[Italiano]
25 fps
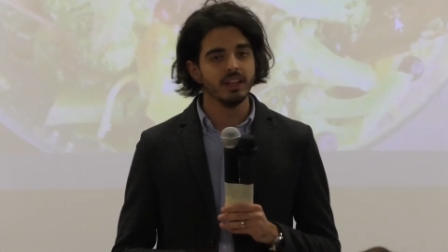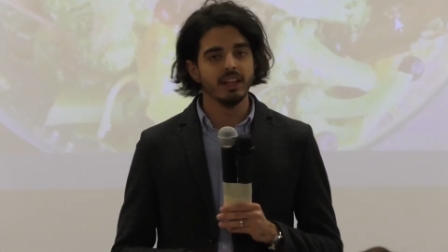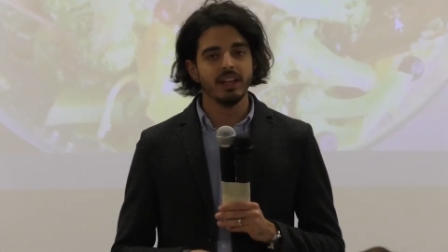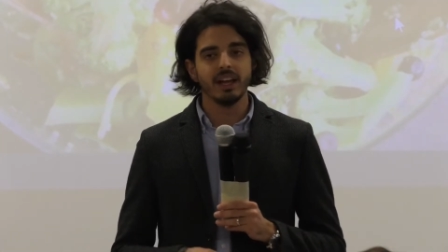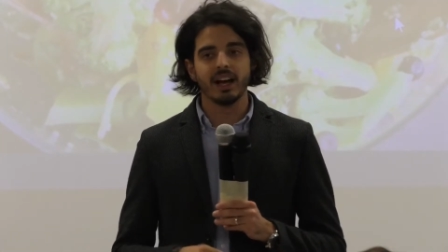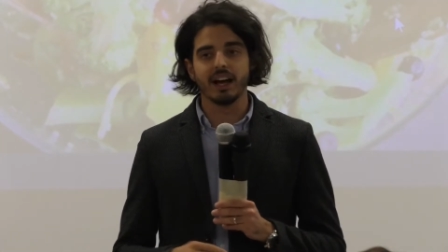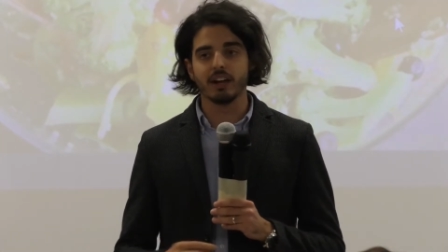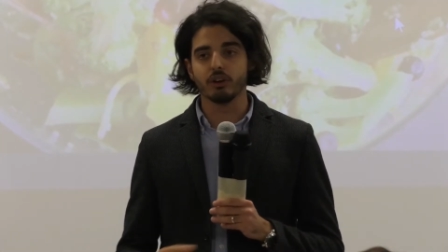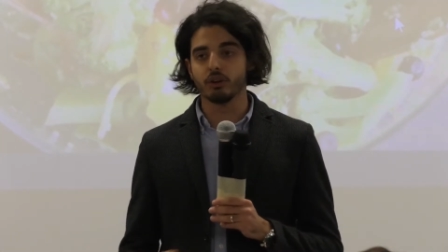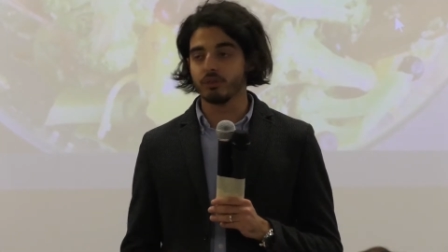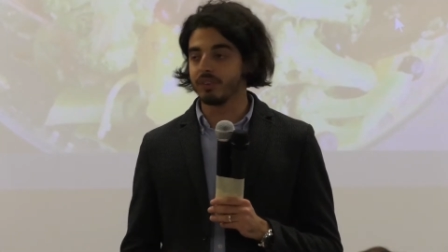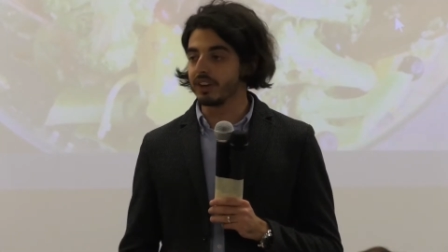
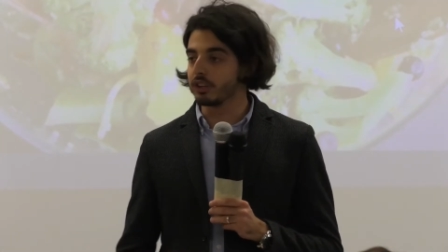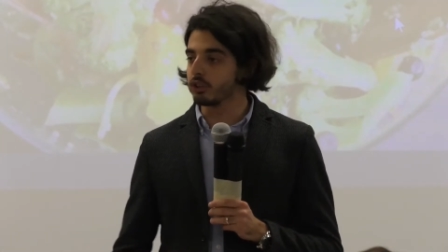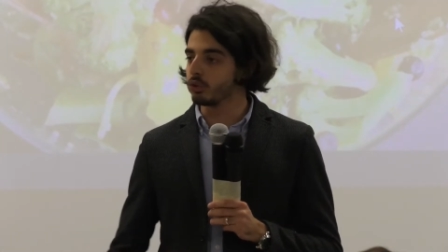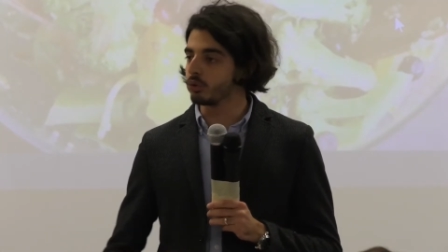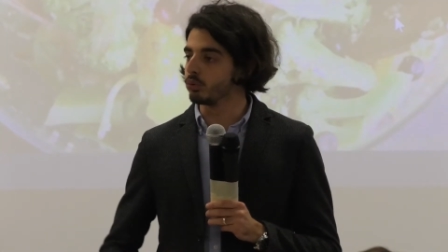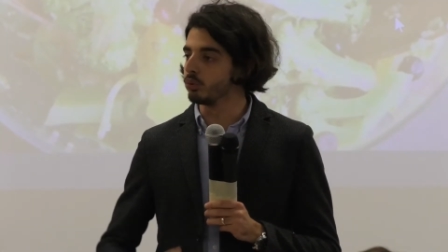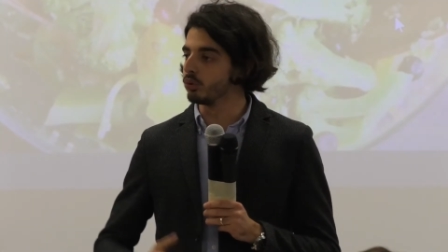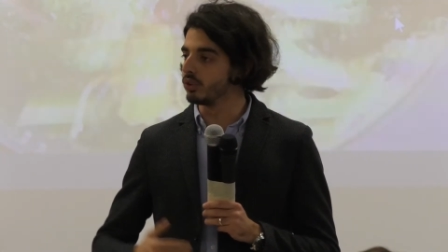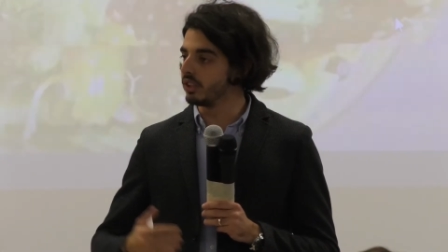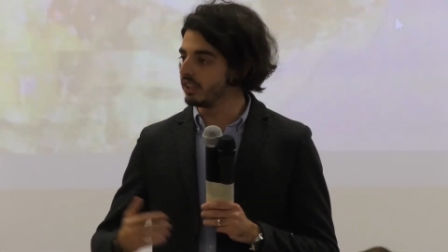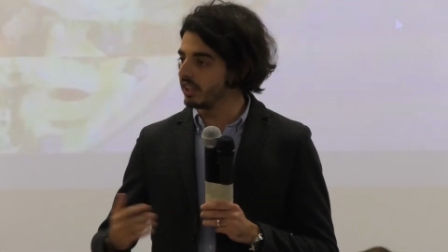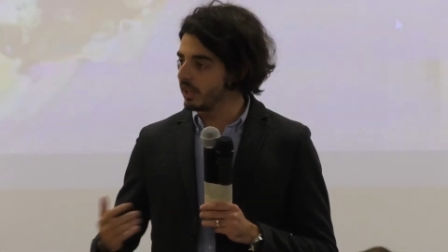hanno fatto
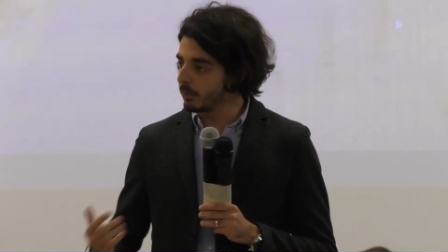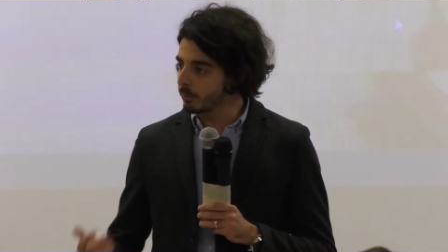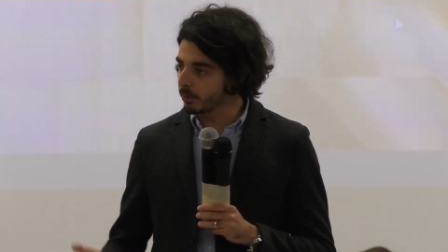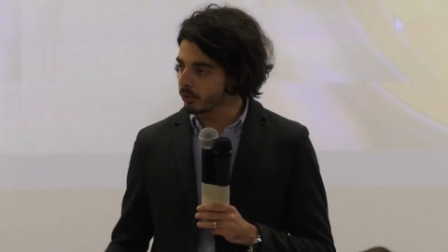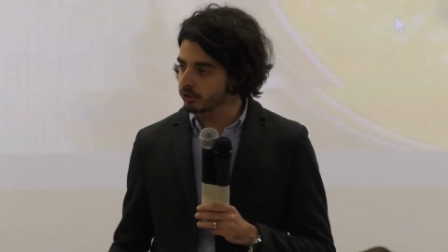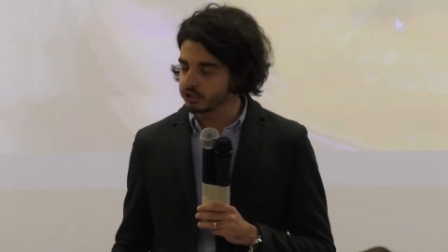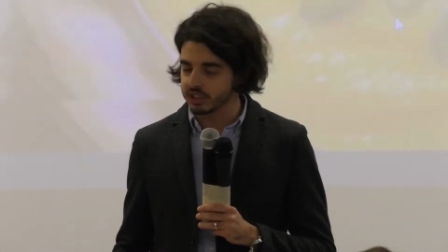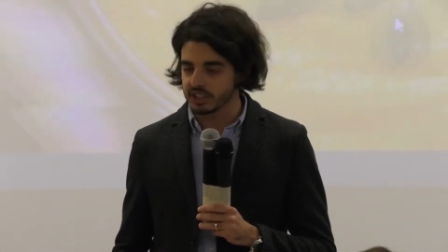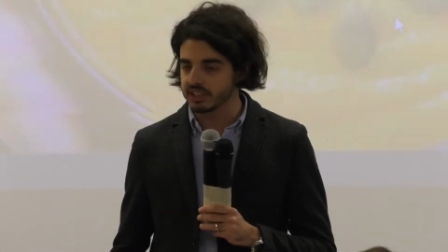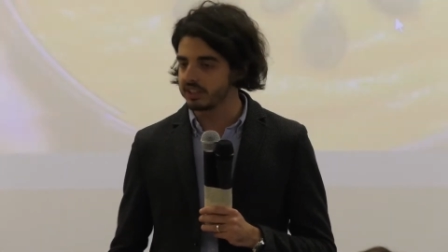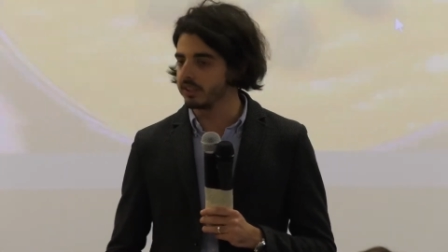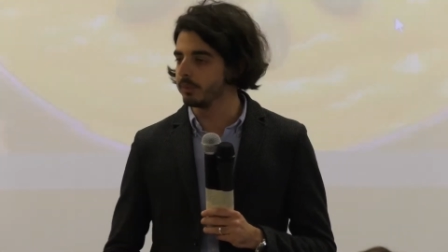tutti dei
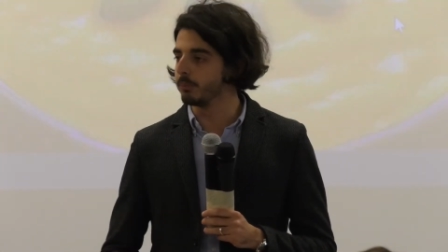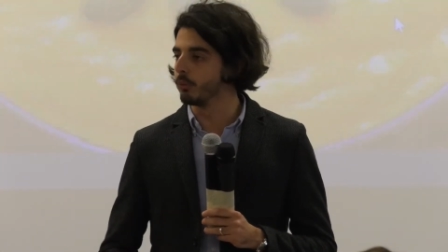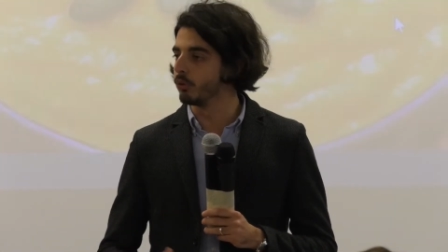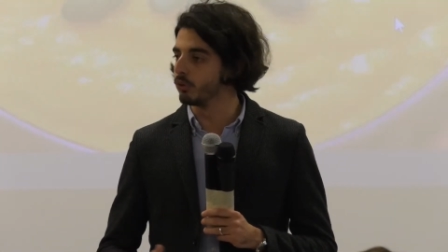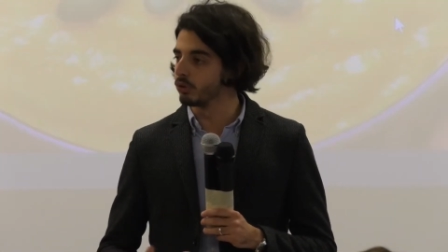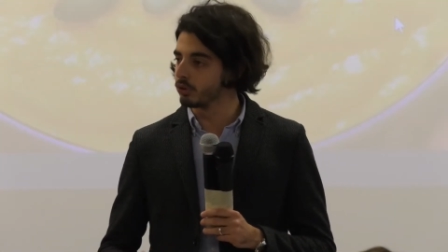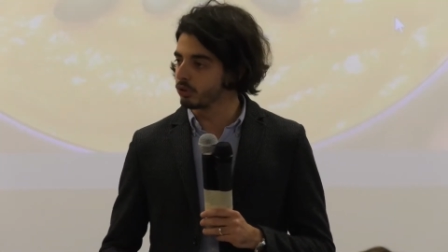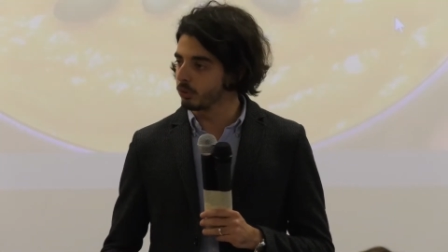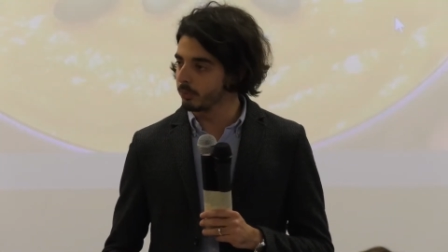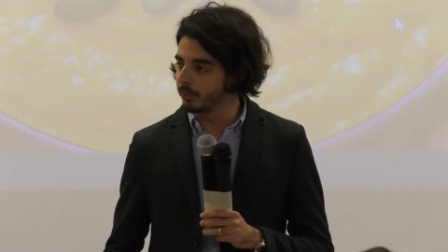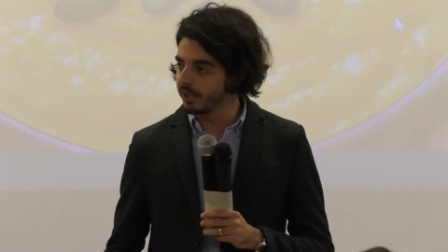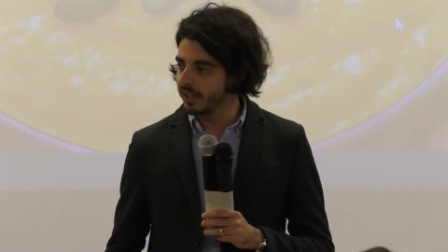progetti
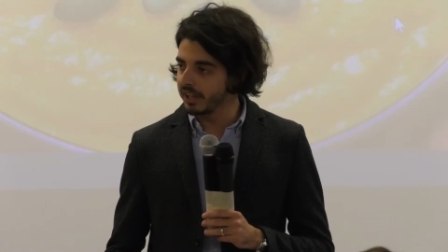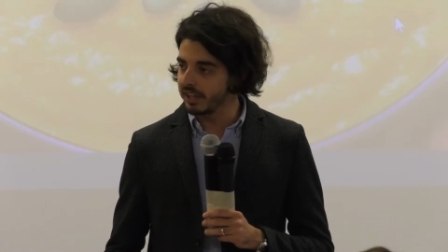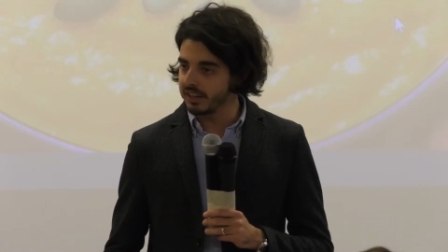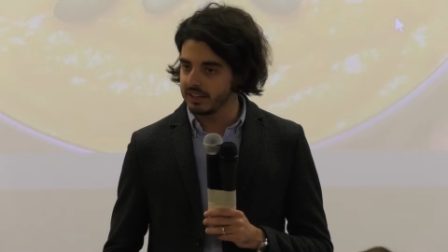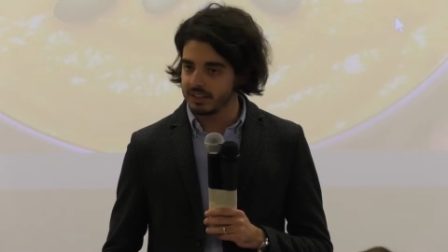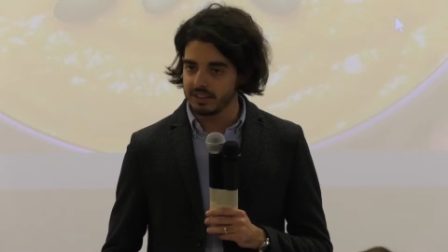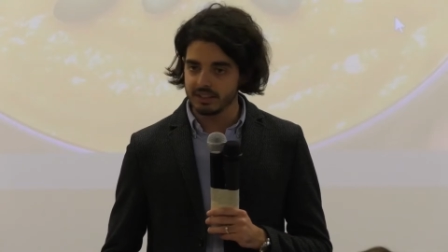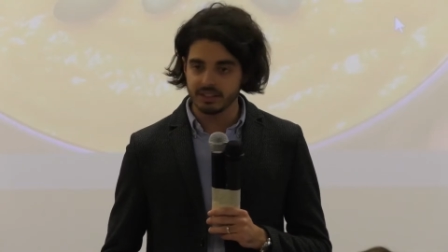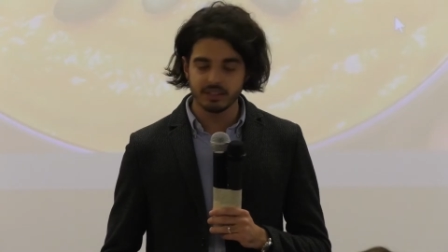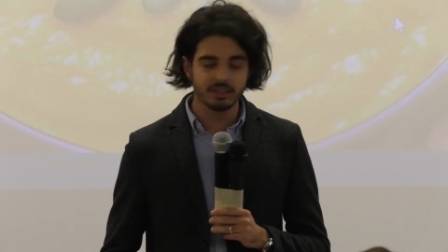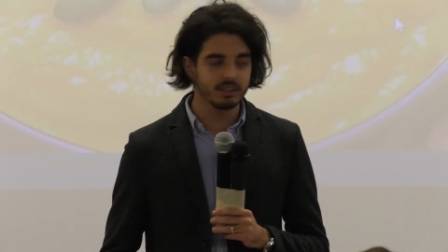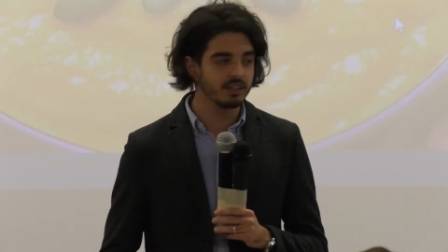molto
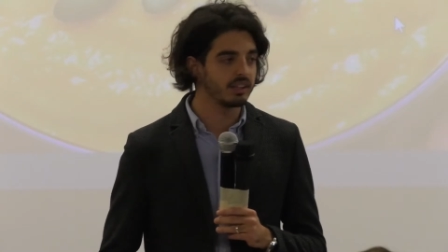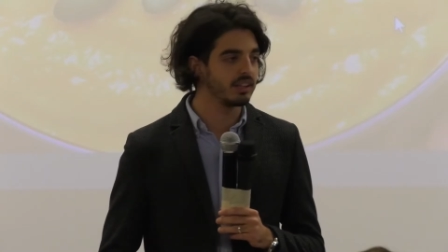belli